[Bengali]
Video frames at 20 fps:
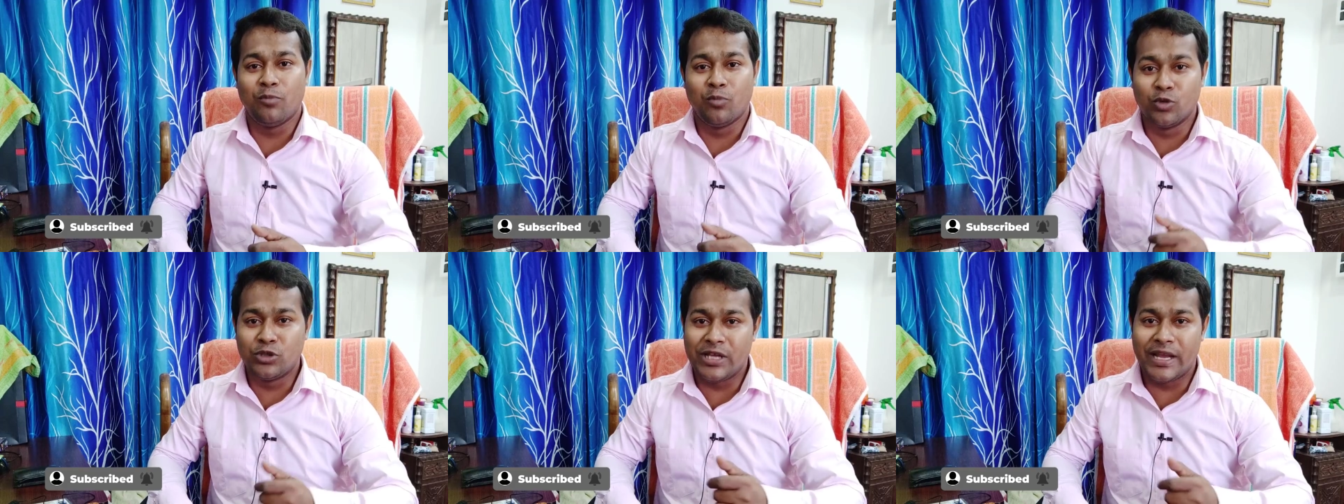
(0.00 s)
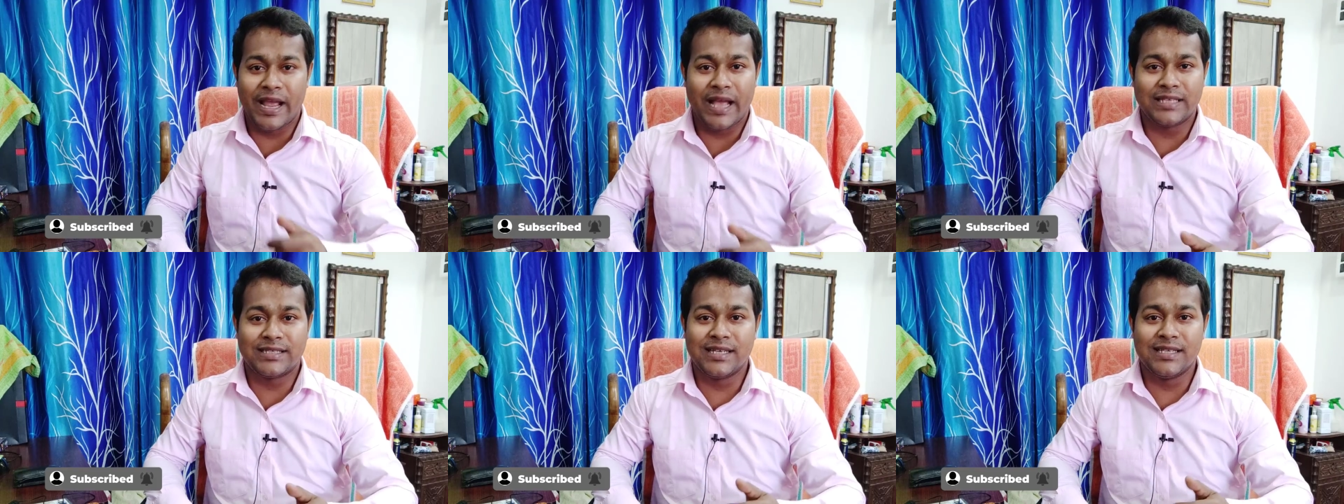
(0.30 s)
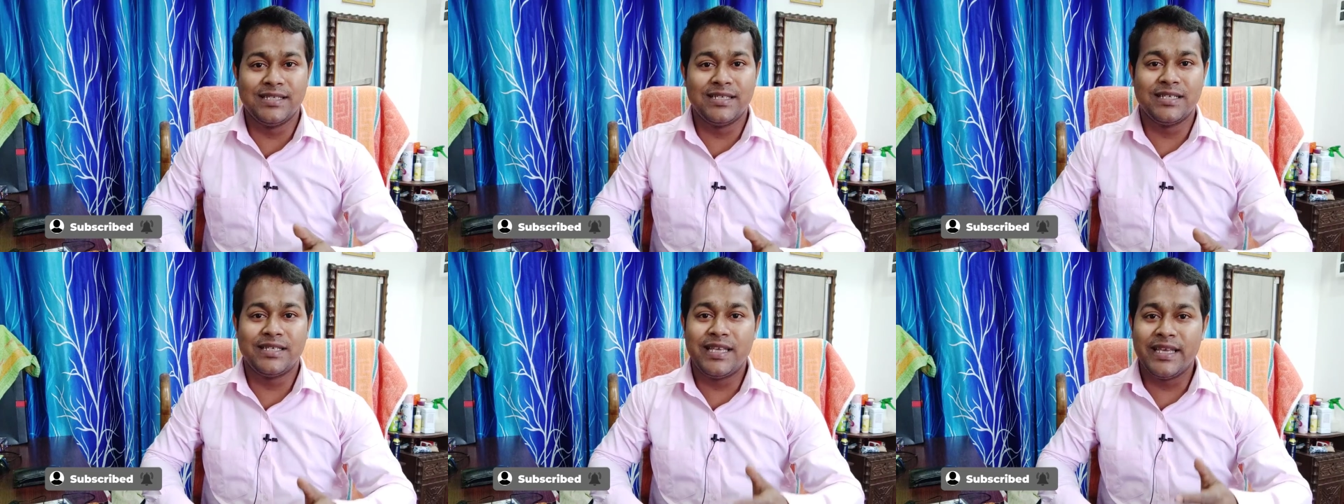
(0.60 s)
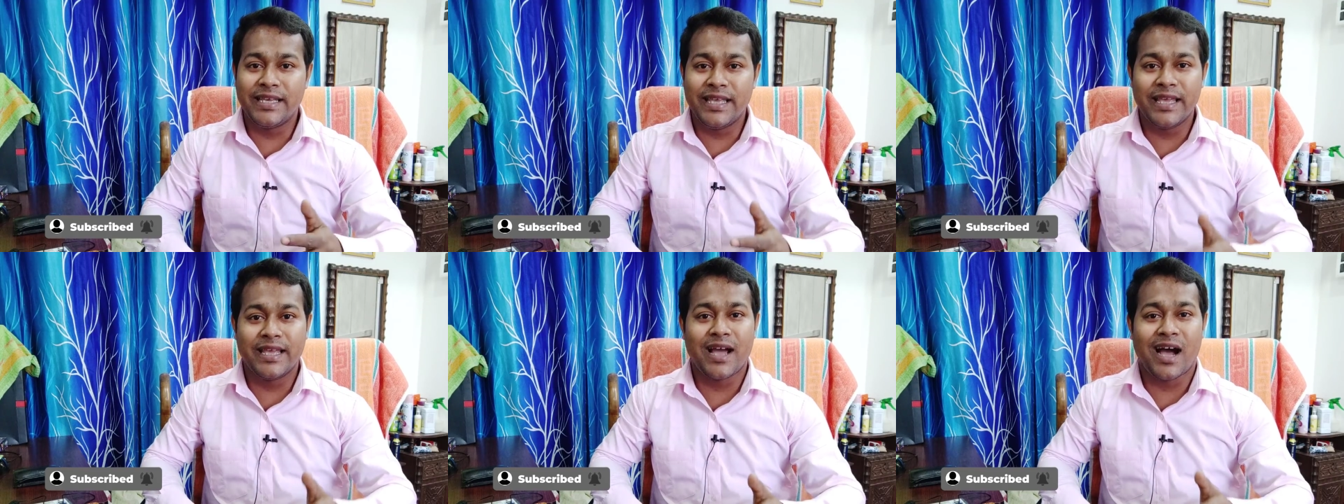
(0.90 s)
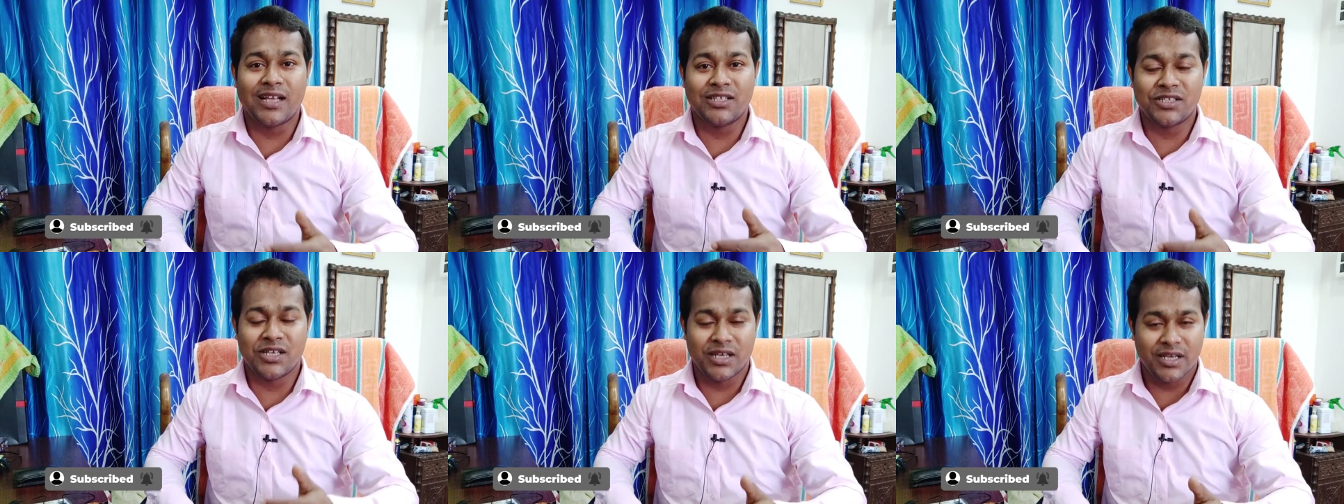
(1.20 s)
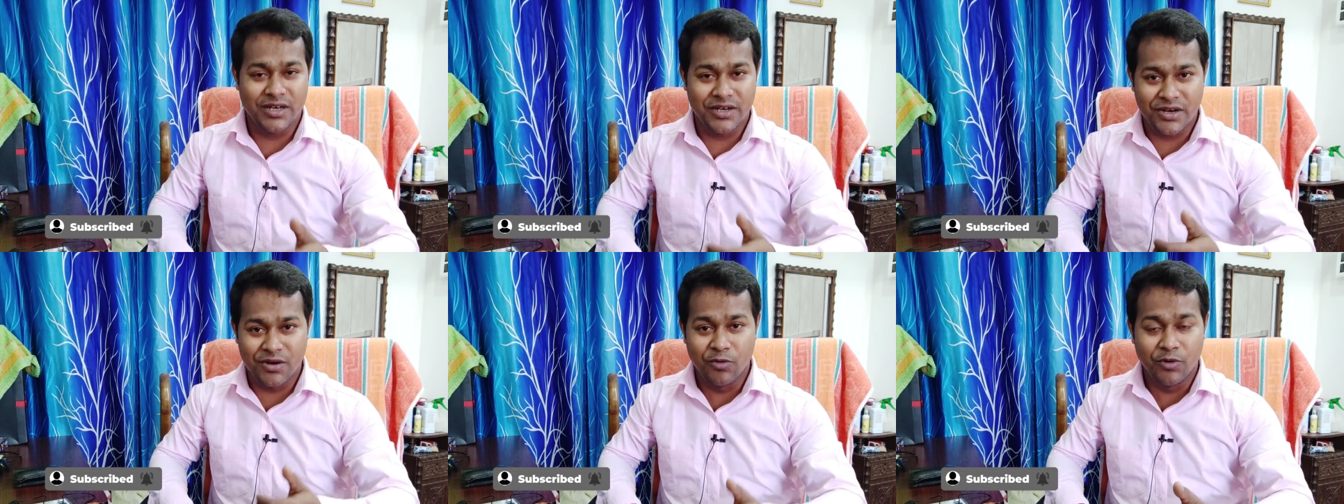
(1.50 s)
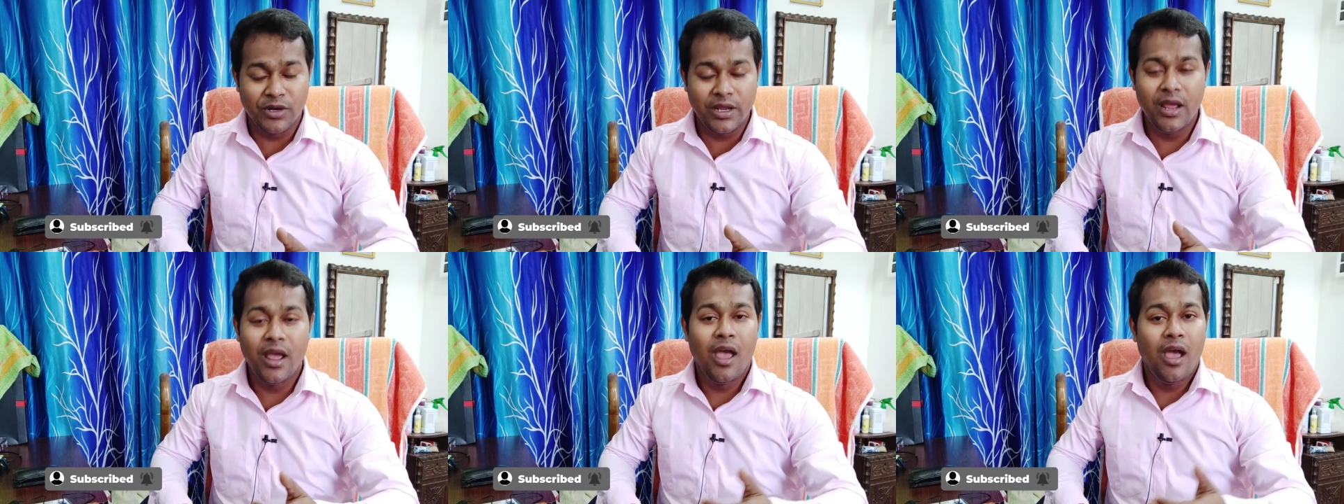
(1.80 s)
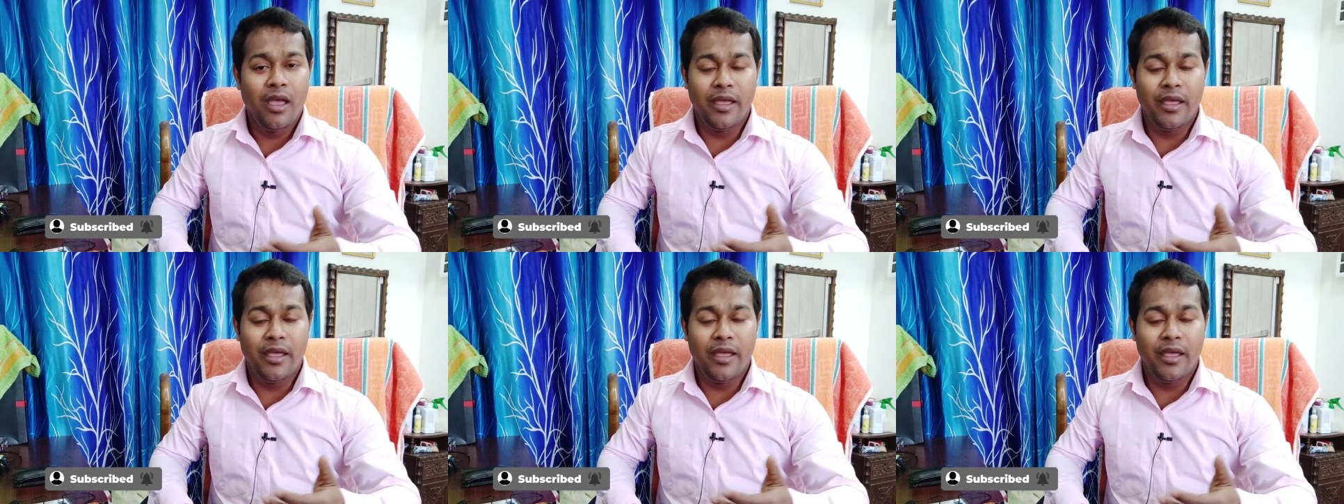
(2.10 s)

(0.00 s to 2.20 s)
বুঝে গেছেন যে কি কি কাজ কি কি ডিউটি